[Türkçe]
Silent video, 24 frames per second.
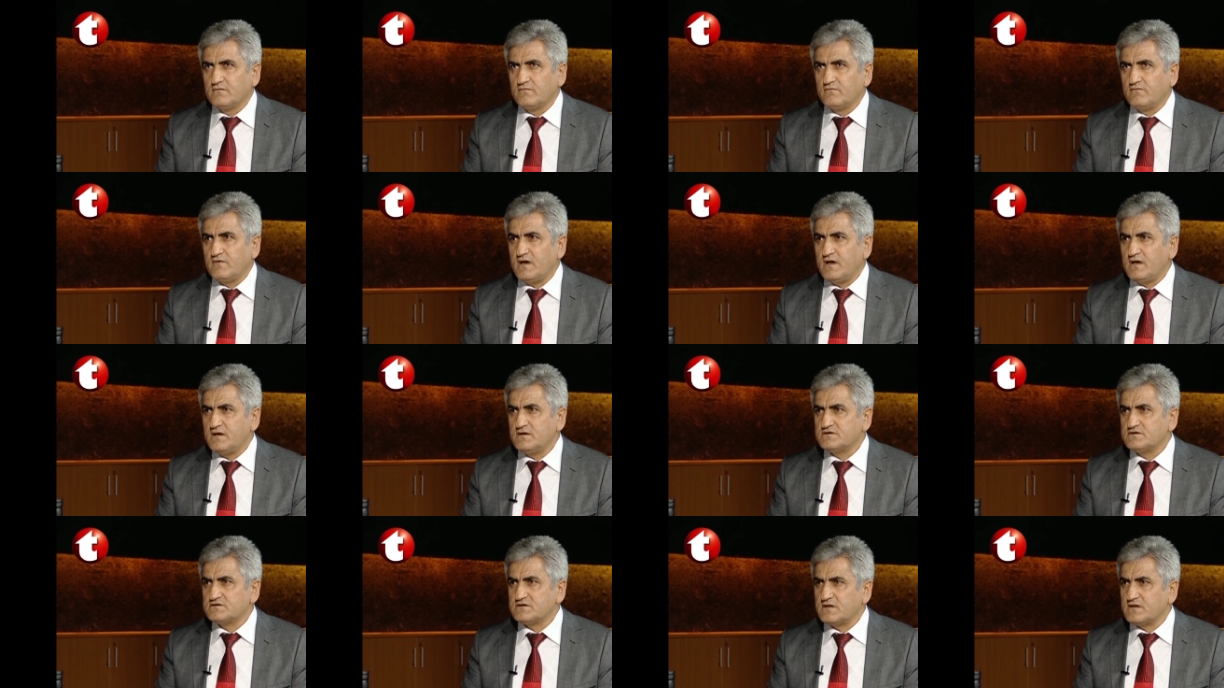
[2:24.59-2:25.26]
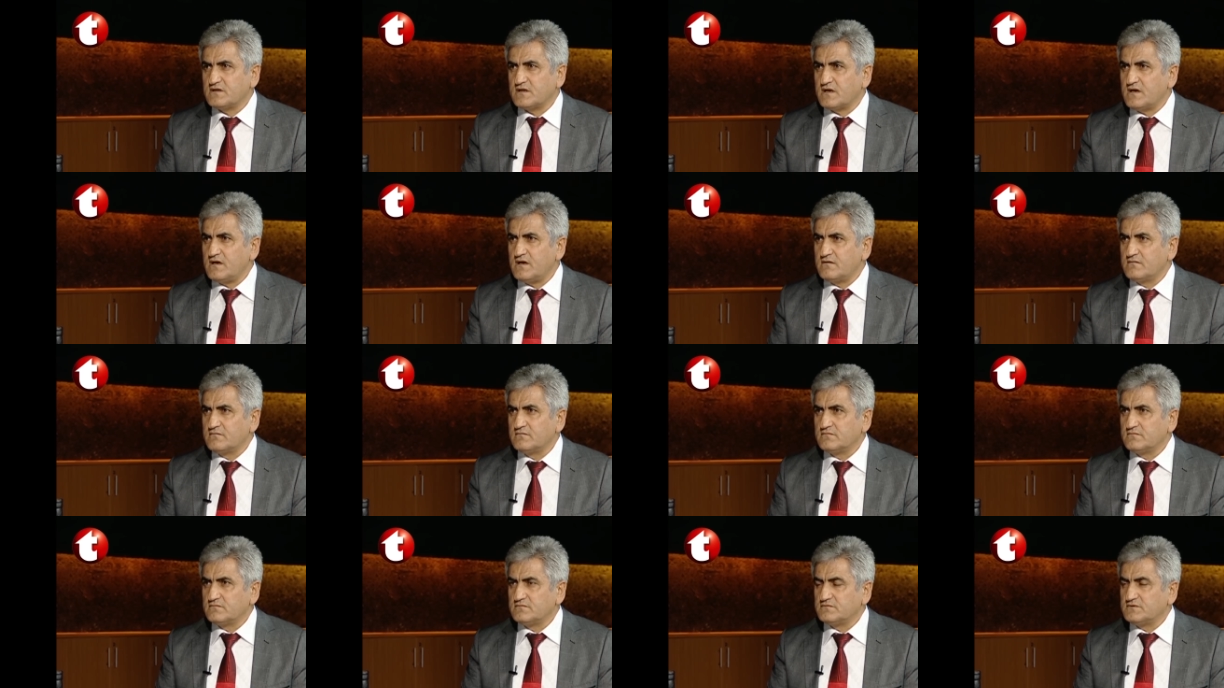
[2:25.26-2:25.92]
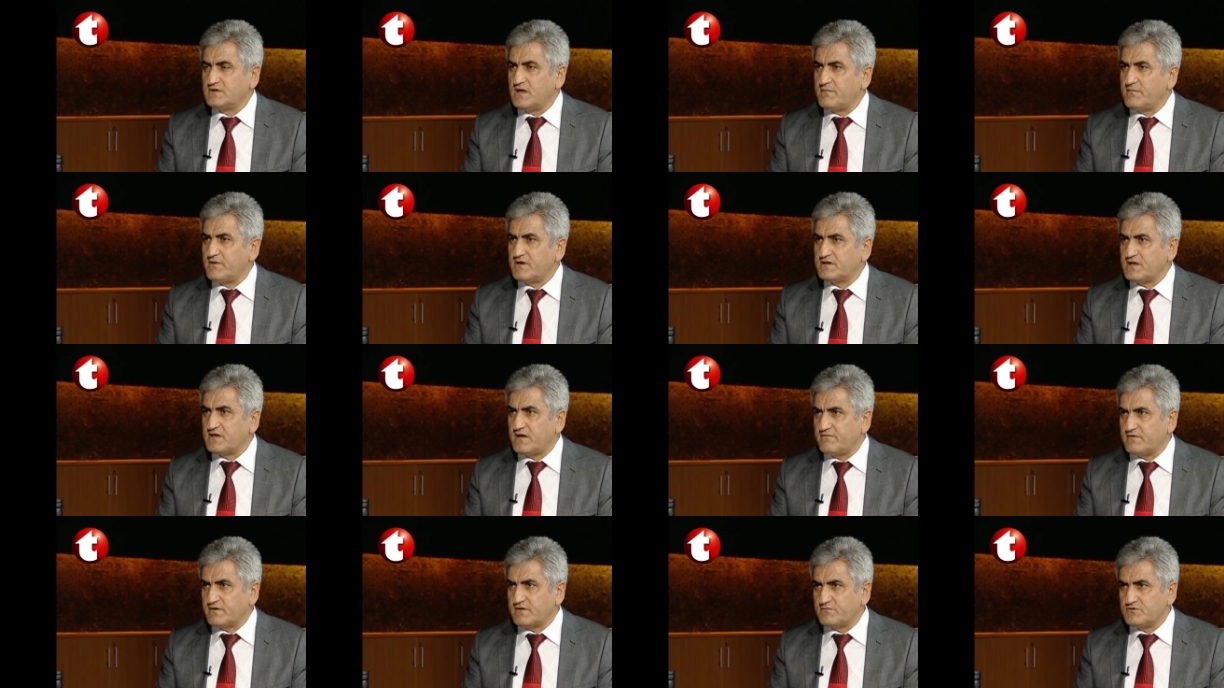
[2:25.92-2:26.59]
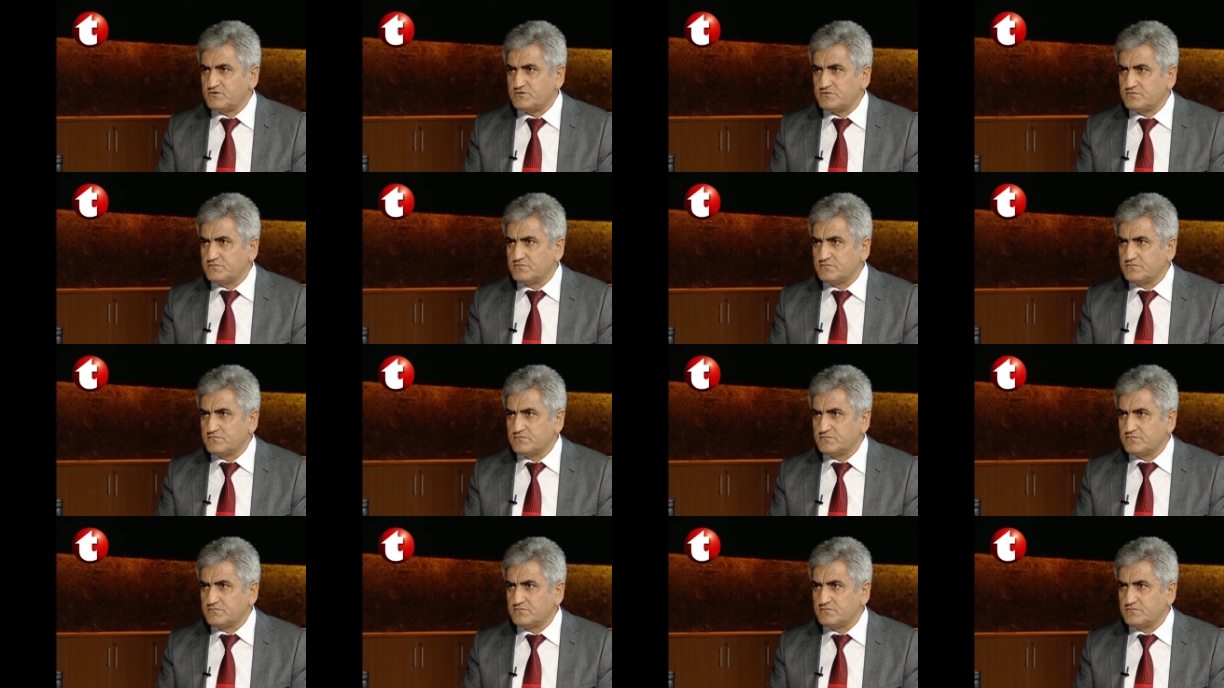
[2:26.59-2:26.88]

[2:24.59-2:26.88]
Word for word: Ve insanlara DMT vermiş.